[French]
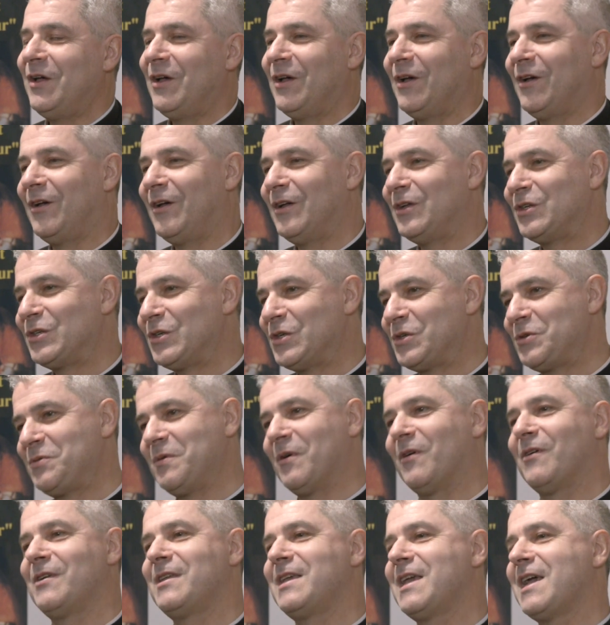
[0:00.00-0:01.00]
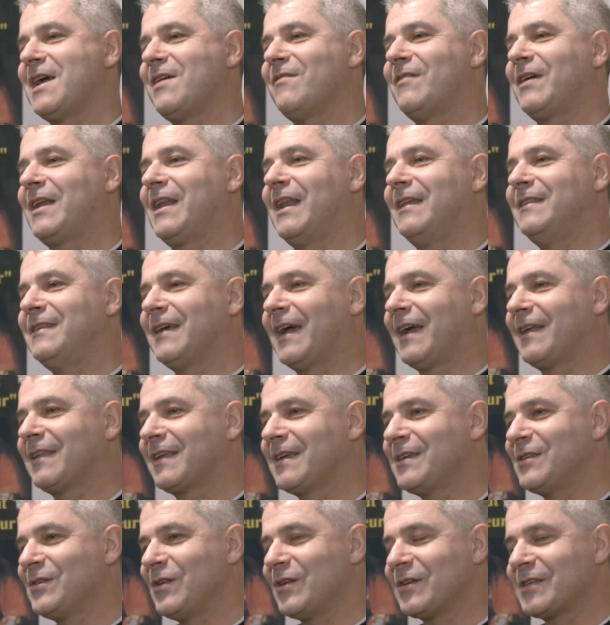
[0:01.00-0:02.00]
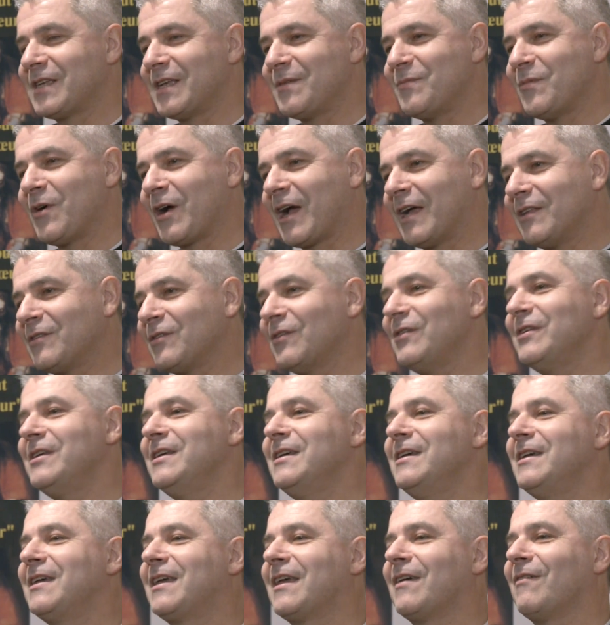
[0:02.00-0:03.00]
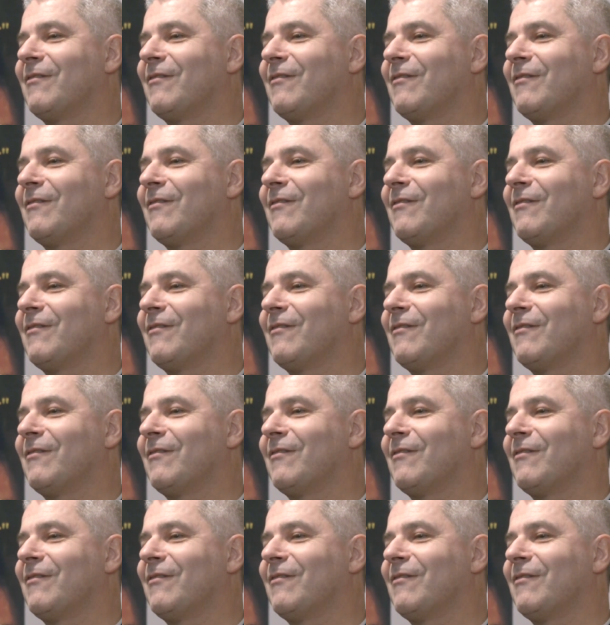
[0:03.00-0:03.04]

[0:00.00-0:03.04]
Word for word: Euh, je suis en lien avec la directrice de l'enseignement catholique.